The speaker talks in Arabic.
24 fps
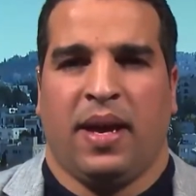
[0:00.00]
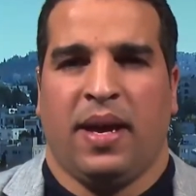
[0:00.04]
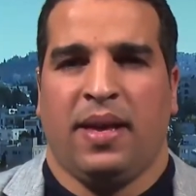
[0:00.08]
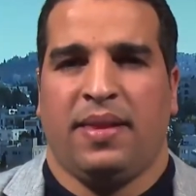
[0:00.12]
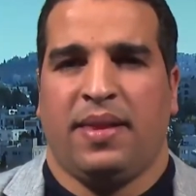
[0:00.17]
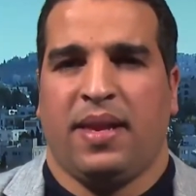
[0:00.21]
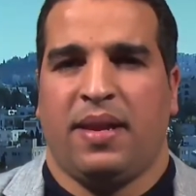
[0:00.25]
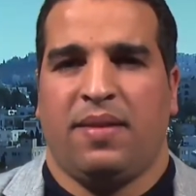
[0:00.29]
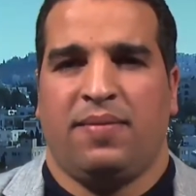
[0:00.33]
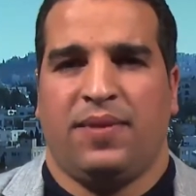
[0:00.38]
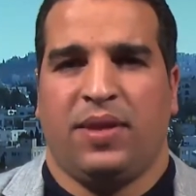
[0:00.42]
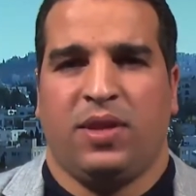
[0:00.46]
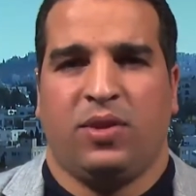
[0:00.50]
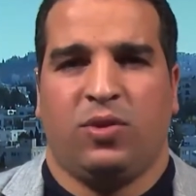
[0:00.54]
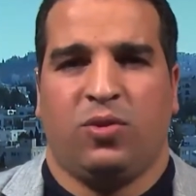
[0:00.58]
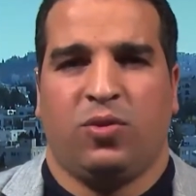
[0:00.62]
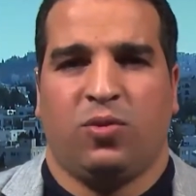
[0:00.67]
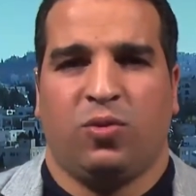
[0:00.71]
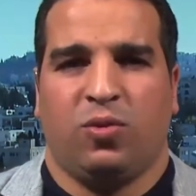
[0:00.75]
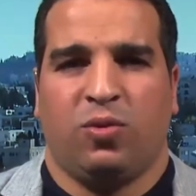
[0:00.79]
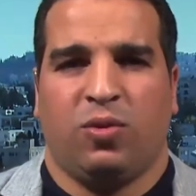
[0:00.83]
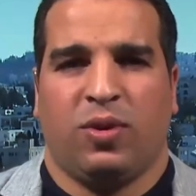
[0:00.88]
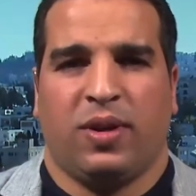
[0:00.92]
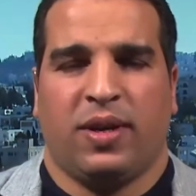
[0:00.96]
هذا
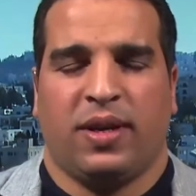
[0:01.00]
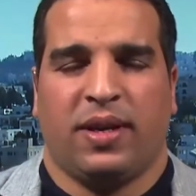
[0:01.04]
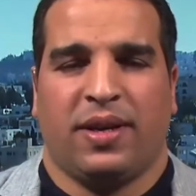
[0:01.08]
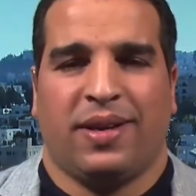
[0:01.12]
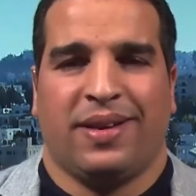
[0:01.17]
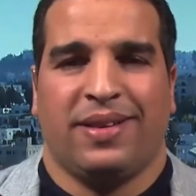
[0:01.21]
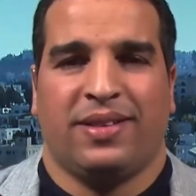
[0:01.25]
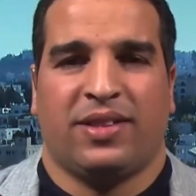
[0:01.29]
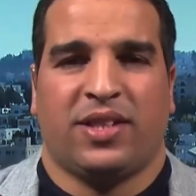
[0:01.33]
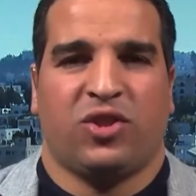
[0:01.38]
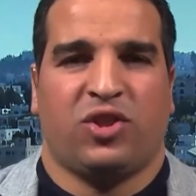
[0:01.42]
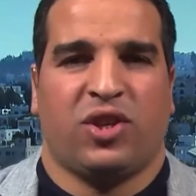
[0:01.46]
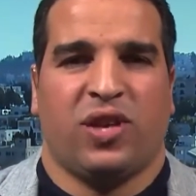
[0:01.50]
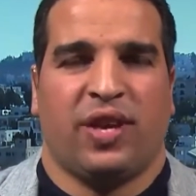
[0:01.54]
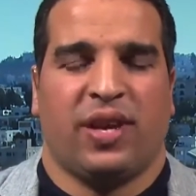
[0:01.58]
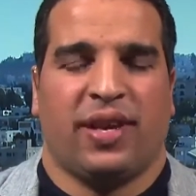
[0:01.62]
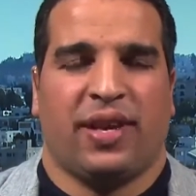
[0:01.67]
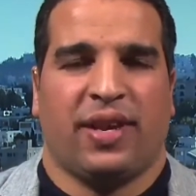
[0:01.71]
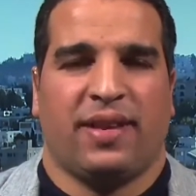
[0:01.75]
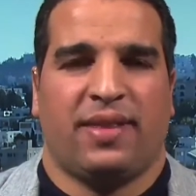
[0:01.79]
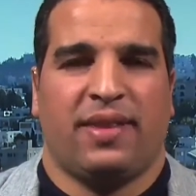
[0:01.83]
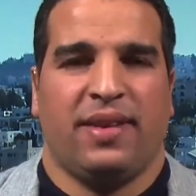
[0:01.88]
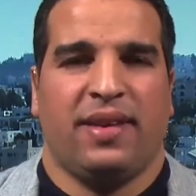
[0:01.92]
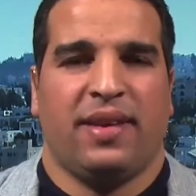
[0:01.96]
الفيديو آه،
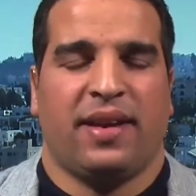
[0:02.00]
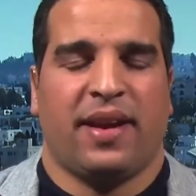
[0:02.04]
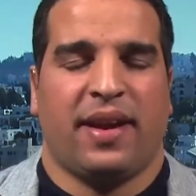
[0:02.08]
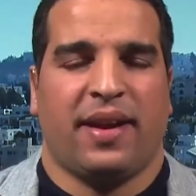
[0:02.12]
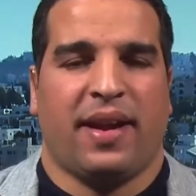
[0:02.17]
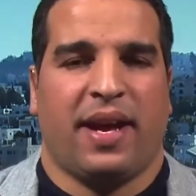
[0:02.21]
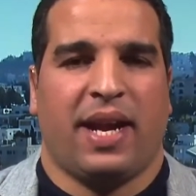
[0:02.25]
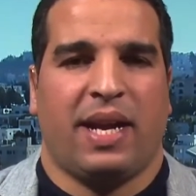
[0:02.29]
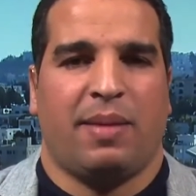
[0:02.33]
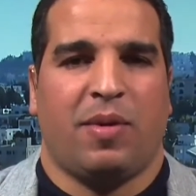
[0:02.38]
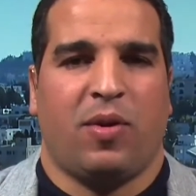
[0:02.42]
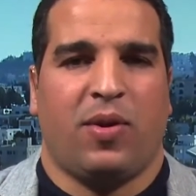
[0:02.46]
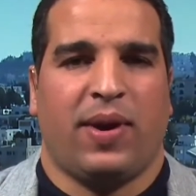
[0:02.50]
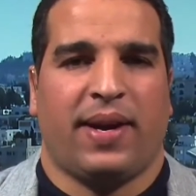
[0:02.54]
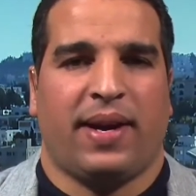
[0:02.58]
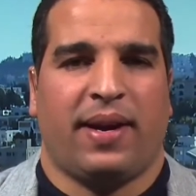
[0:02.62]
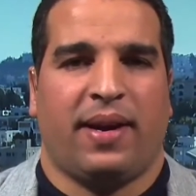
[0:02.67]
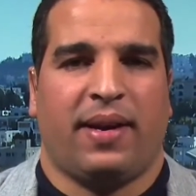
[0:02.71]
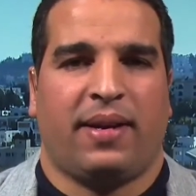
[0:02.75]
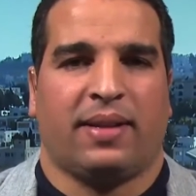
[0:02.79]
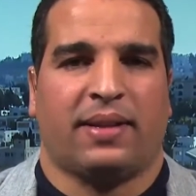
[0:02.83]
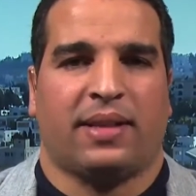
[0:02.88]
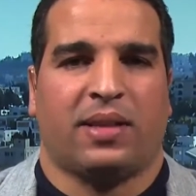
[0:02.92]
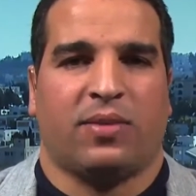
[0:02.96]
انتشر كثيرا على
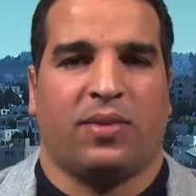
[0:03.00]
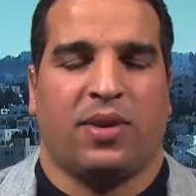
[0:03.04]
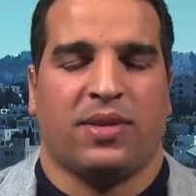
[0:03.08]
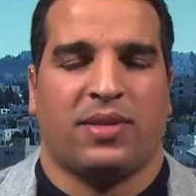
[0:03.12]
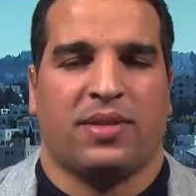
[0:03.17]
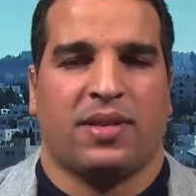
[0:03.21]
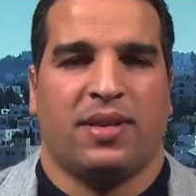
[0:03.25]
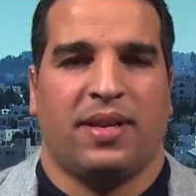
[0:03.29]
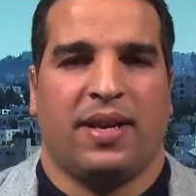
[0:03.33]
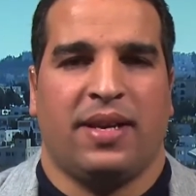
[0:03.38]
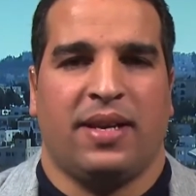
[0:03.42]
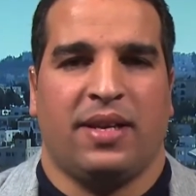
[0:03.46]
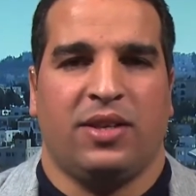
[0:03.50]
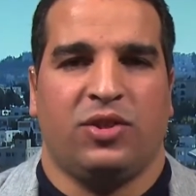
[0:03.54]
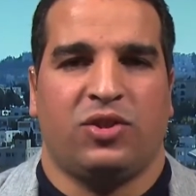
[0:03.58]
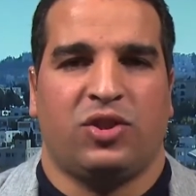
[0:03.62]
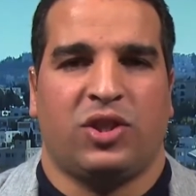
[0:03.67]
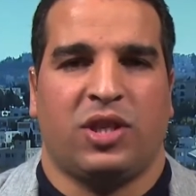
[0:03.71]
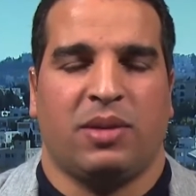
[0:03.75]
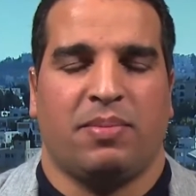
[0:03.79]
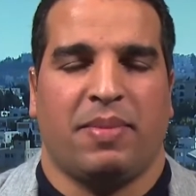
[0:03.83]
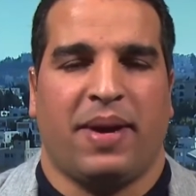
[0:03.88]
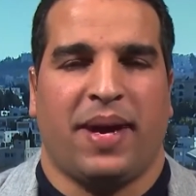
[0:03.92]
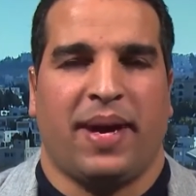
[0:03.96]
مواقع التواصل
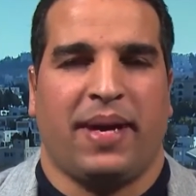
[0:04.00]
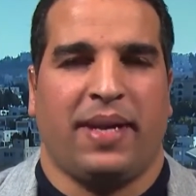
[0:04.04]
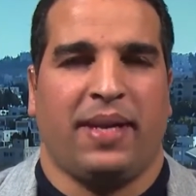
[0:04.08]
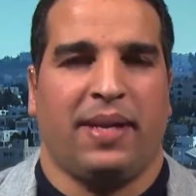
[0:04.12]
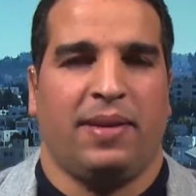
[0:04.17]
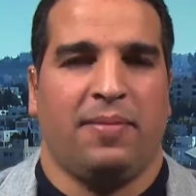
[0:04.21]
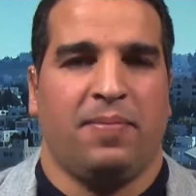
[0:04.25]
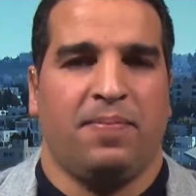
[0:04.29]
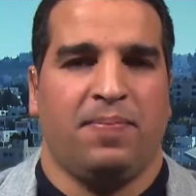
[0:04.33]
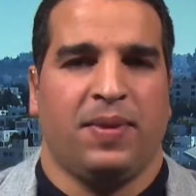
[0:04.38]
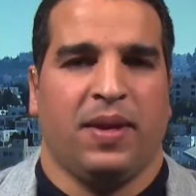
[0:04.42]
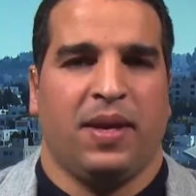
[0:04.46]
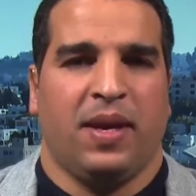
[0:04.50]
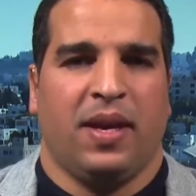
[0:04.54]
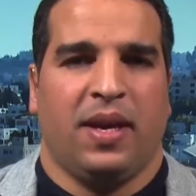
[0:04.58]
الاجتماعي